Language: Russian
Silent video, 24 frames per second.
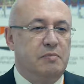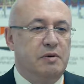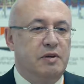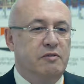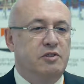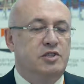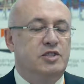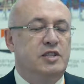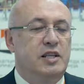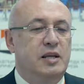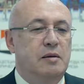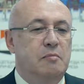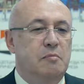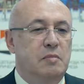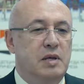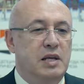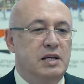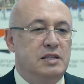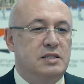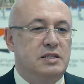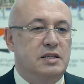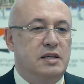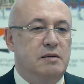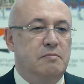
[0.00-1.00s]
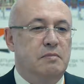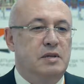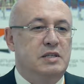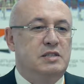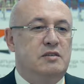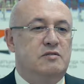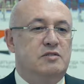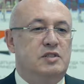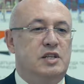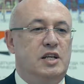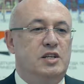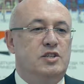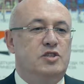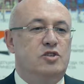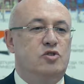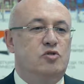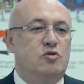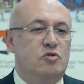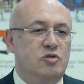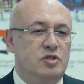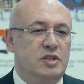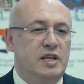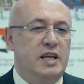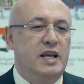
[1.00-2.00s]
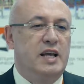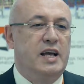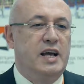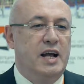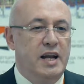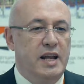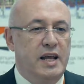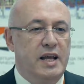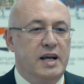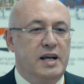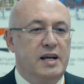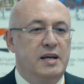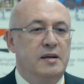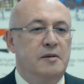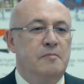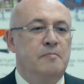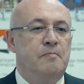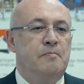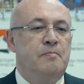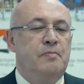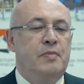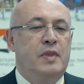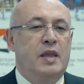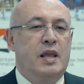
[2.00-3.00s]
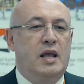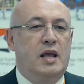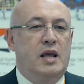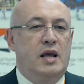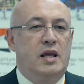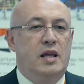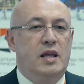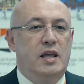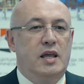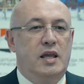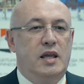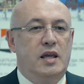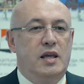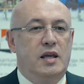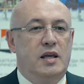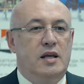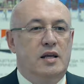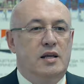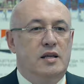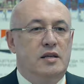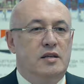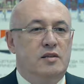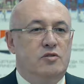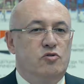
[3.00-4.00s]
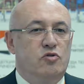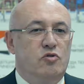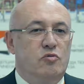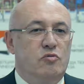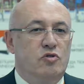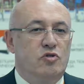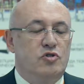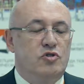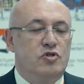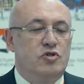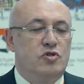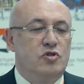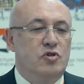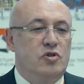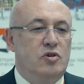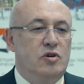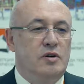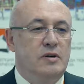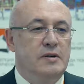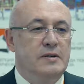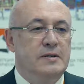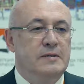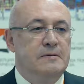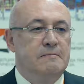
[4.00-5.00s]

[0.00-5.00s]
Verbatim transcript: привычное место, место встречи друзей, коллег. И думаю, что